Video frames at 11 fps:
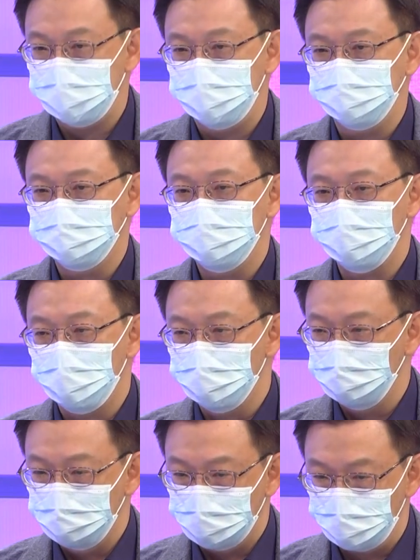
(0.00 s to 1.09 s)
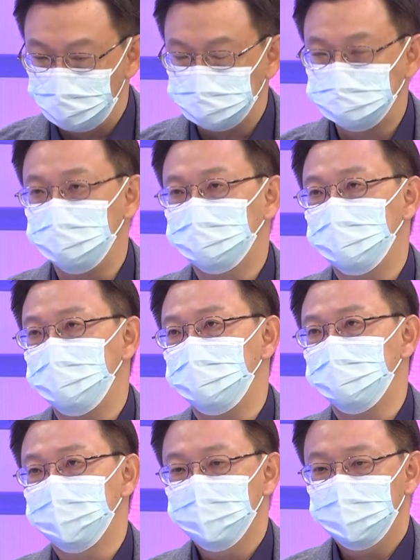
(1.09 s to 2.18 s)
อาดให้ข้อมูลเรื่องของ facility
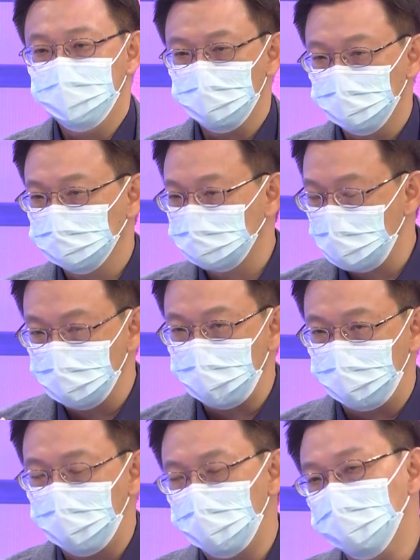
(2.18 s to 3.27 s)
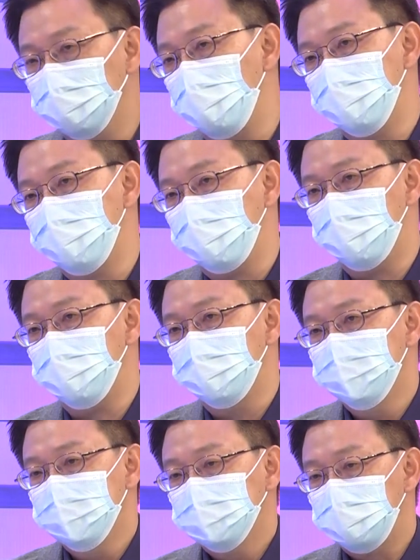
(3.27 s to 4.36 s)
แล้วก็ต้องแบบว่าเออคอยแบบว่า
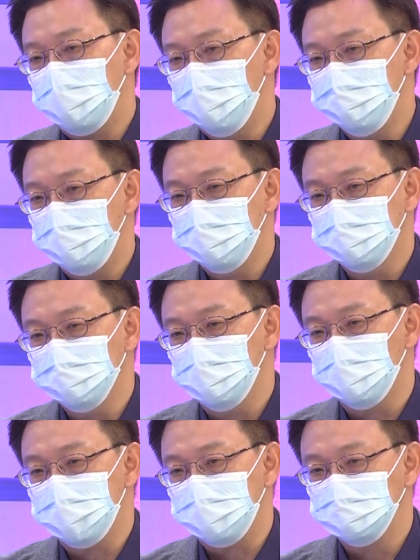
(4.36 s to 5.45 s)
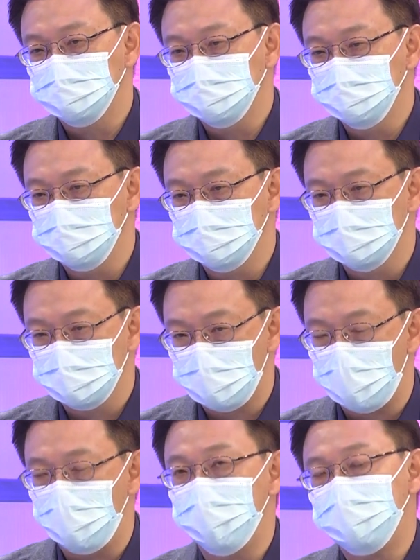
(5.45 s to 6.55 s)
ถ้าเขามีเรื่องของการซื้อ
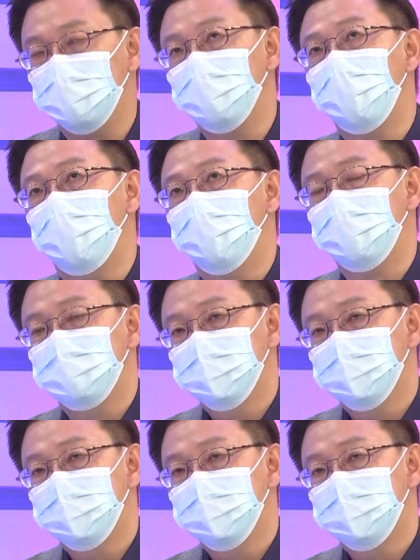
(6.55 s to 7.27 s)
ของไปเนี่ยเขาบอกว่า